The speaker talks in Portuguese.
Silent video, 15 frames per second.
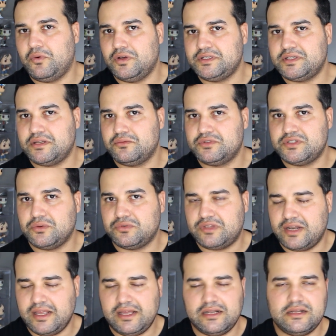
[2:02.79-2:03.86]
mostra no seu
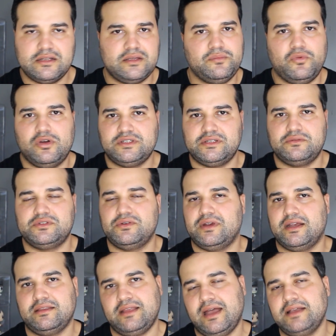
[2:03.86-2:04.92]
trailer, que mostra no seu
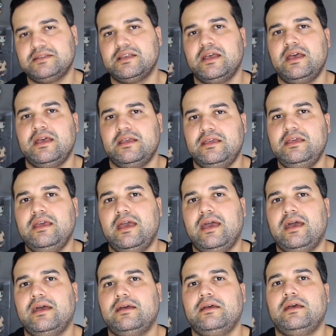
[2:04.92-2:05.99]
cartaz, que
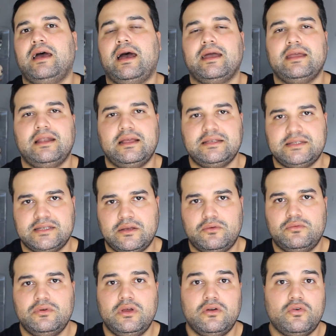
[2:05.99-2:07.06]
é a
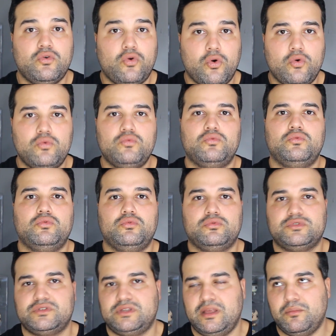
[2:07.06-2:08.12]
relação com
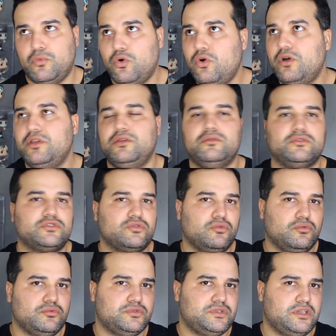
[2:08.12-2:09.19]
os demônios,
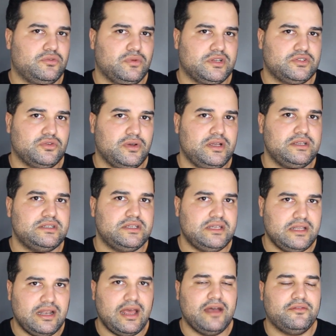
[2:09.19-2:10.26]
com situações que
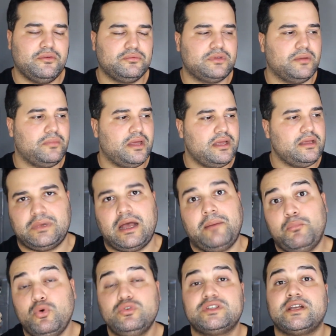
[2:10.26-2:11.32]
levam também à
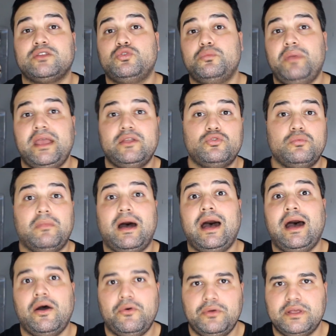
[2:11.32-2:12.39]
busca do bem e do
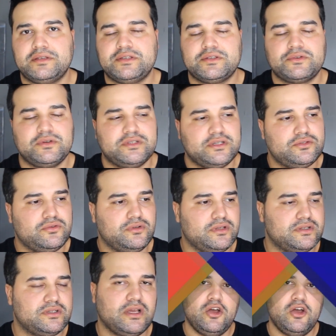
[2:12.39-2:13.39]
mal e essas coisas todas.